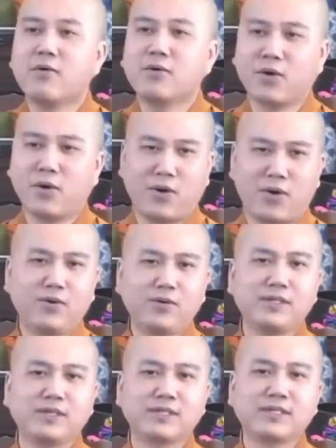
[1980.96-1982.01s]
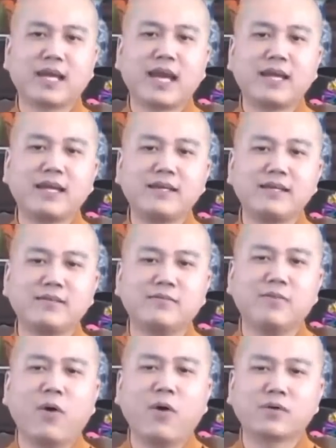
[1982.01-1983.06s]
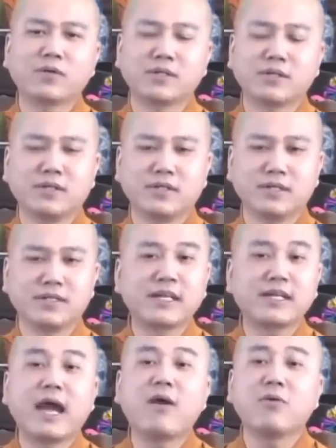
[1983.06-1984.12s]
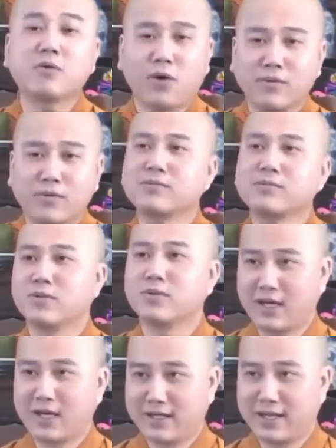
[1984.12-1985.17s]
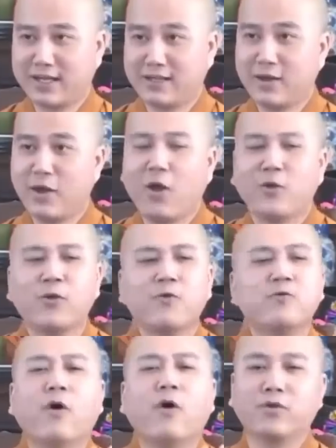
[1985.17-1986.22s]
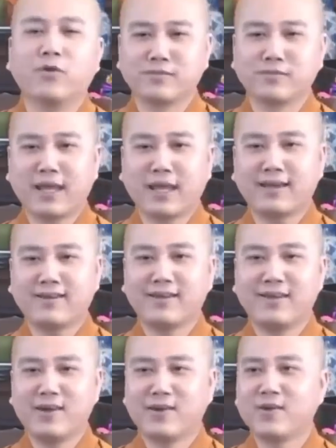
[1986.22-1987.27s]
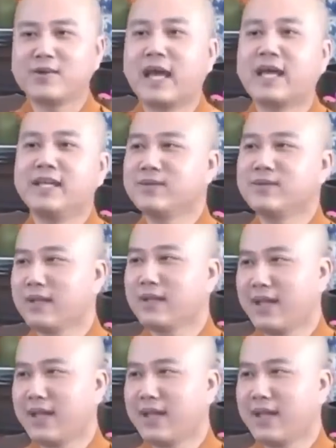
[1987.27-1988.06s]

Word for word: khổ những cái vô những cái đau khổ trong cuộc đời này nó vồ chúng ta nó đẩy chúng ta